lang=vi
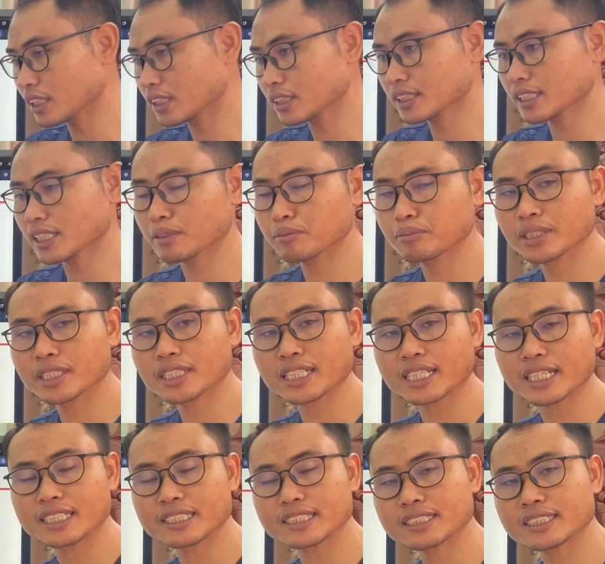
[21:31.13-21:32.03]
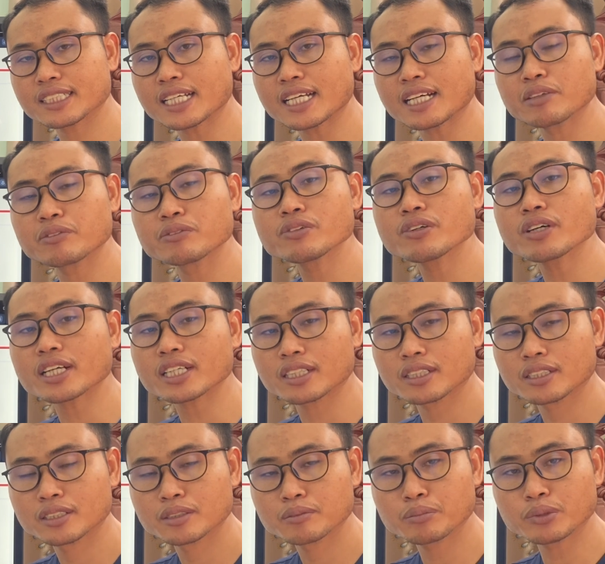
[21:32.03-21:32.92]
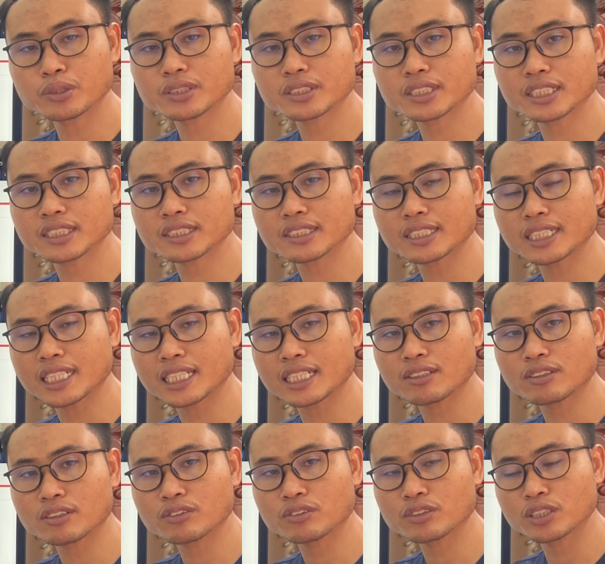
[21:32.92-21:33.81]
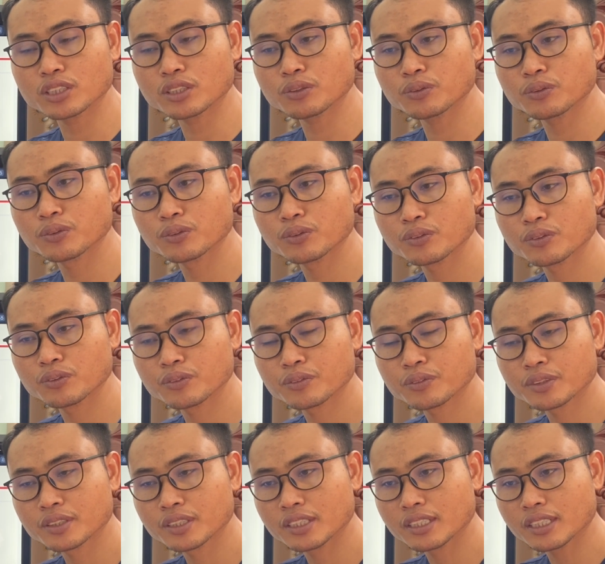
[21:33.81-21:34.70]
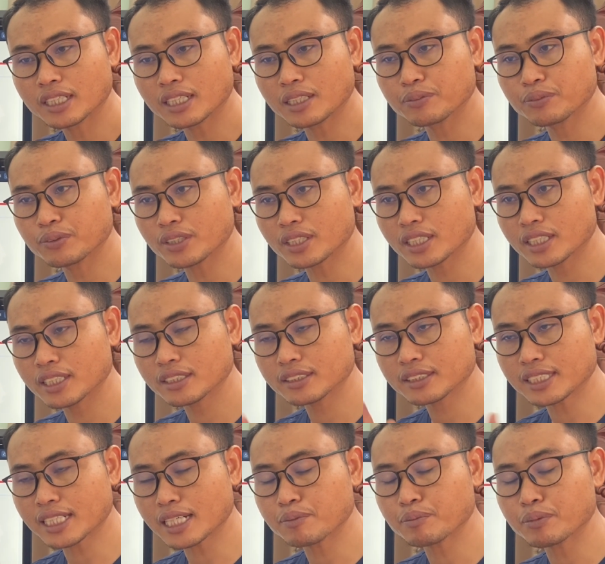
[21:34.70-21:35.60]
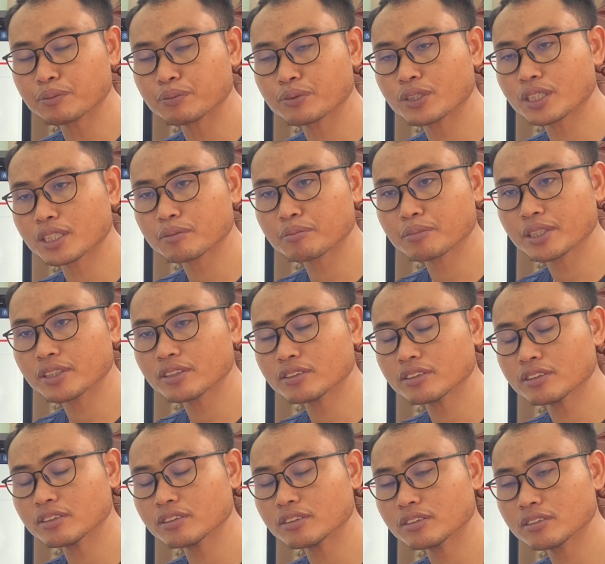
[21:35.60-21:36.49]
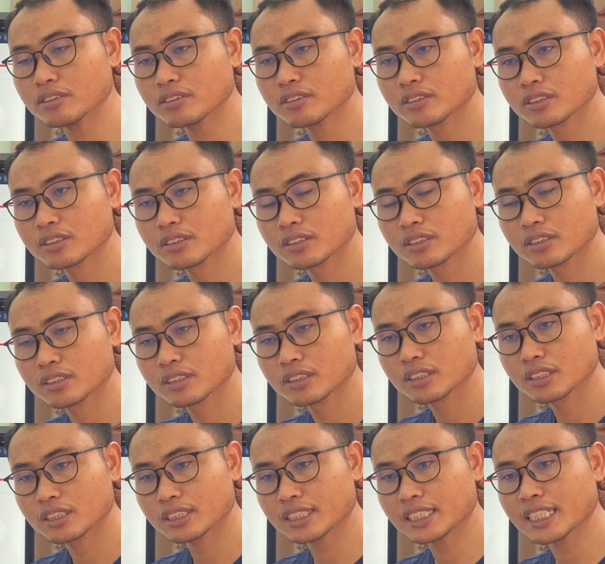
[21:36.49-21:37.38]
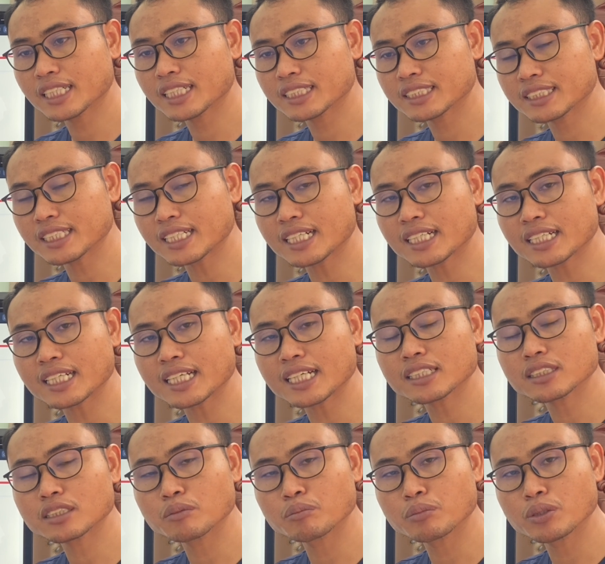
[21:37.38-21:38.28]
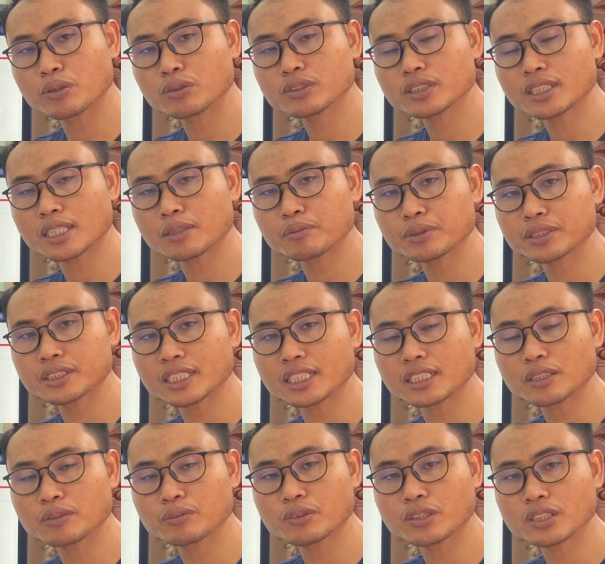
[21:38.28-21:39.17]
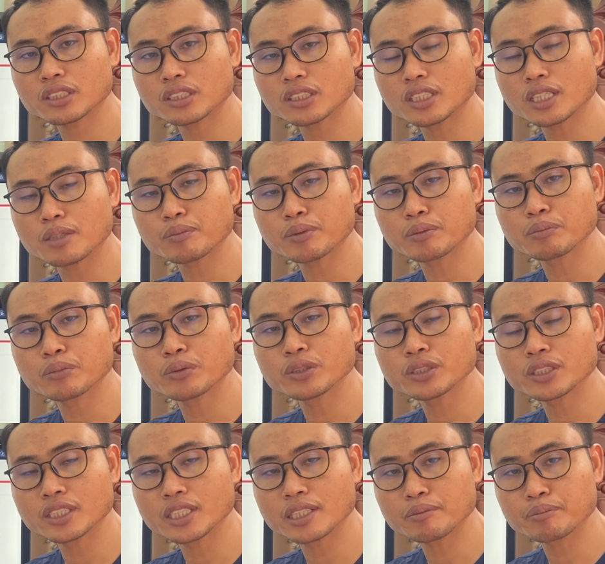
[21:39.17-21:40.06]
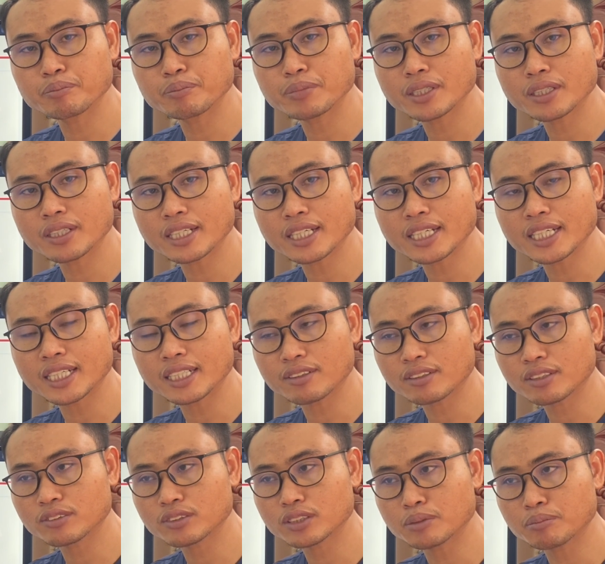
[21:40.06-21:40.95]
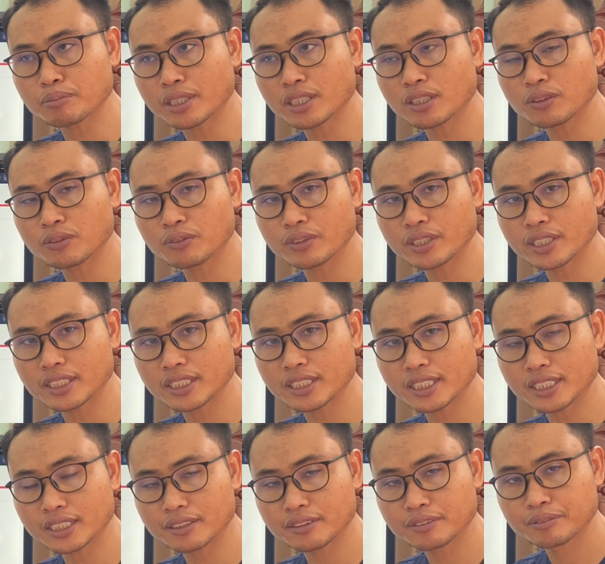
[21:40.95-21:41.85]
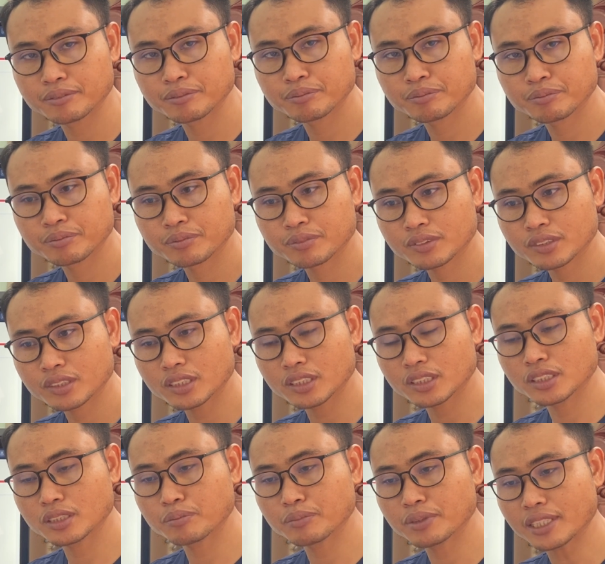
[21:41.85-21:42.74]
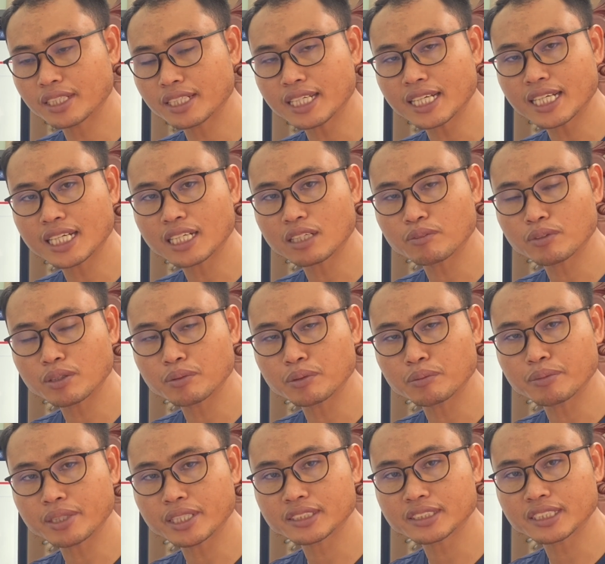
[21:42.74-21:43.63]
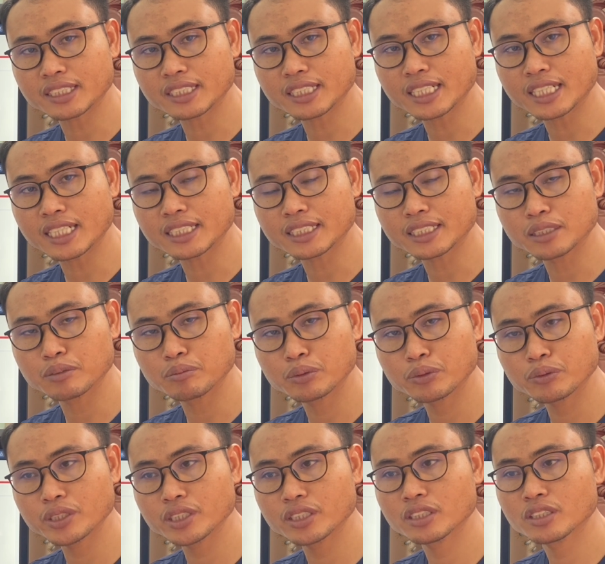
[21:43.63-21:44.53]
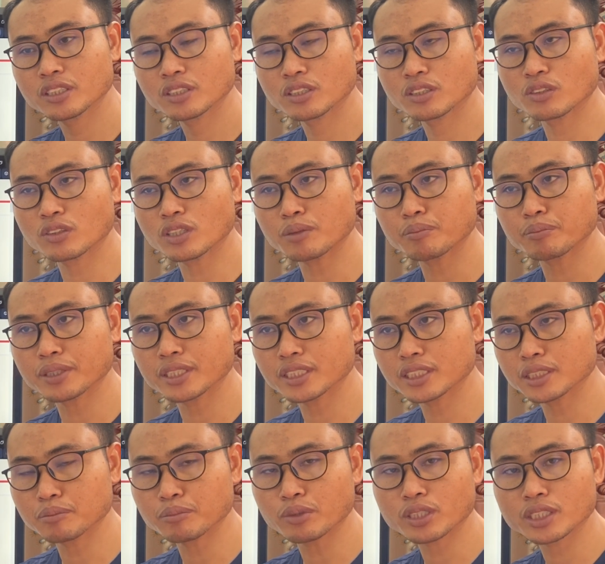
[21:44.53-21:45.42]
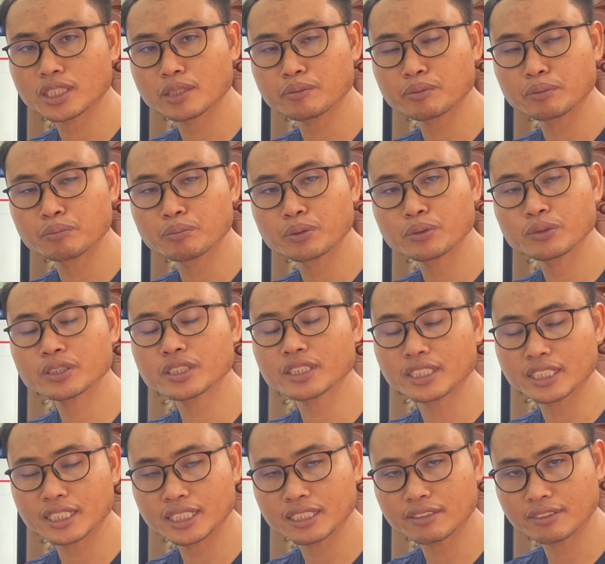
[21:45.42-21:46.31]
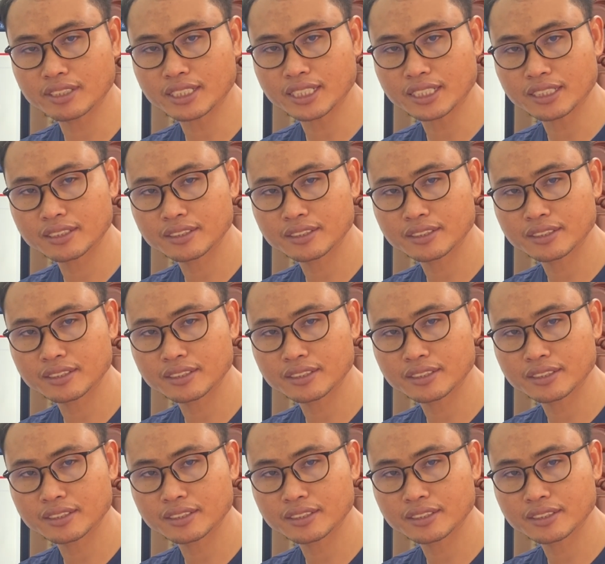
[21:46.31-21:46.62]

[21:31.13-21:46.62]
sa miền cả sang vót vót sasana đặc trong tí nục hay vót nắng tam và vót máu có tha sang lang từ bốn tăng pisa từ vót tí đập vào mũi tí đập vào đài đặc trong sầm máy lồng về nằng cứ miệt đa là bao bạt sát tha thì mũi non bari chỉ bót tới vào bu từ ấy nằng nằng